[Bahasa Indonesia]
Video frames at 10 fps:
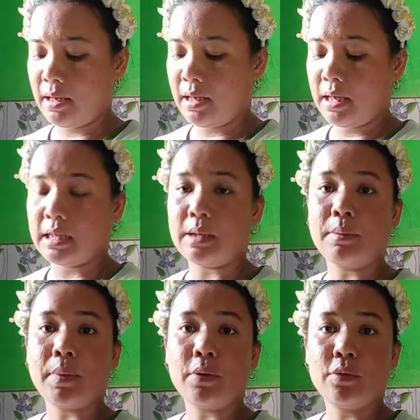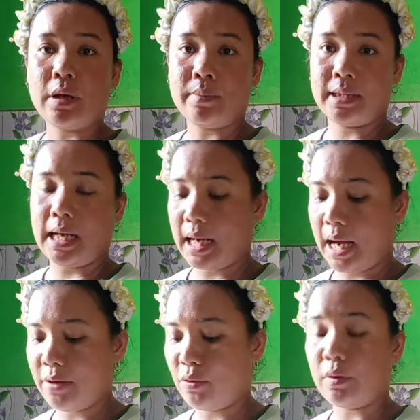sama Pak udah mecah
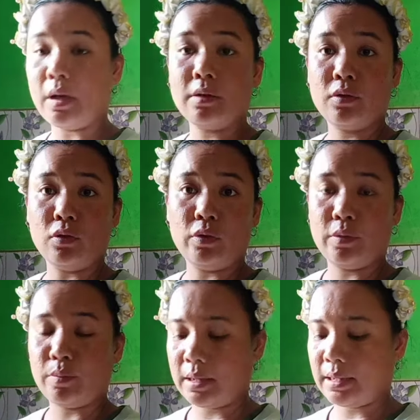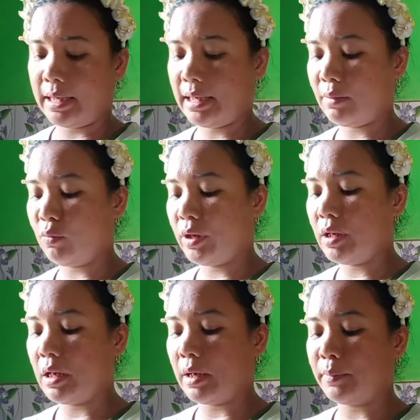kayu kan dulu masa ini mungkin
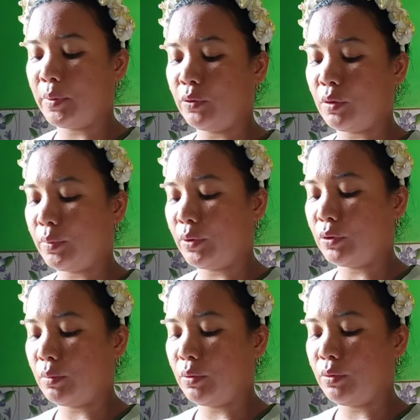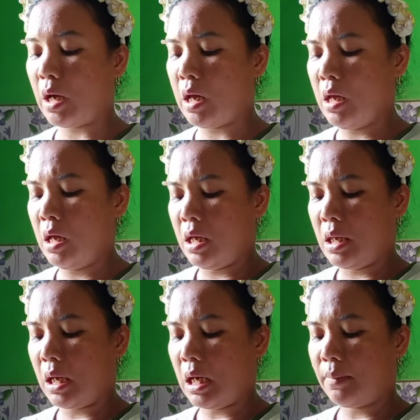yang penonton-penonton bi udah
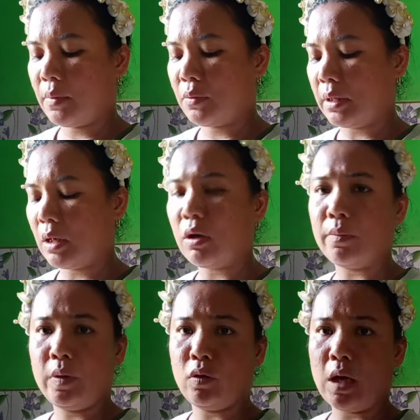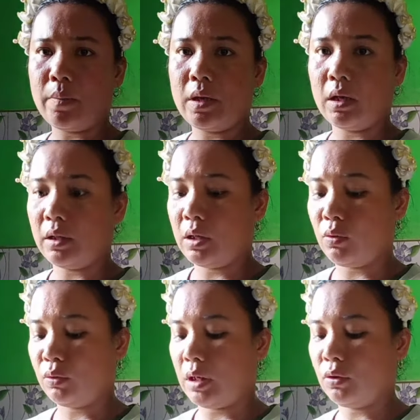yang lama udah tau lah video kami yang di
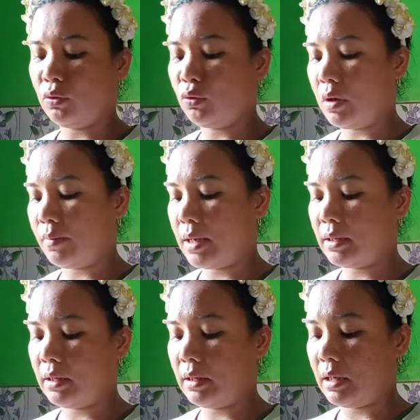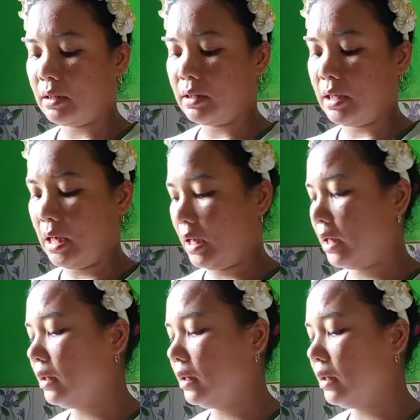hutan itu tukang masak dengan si Lara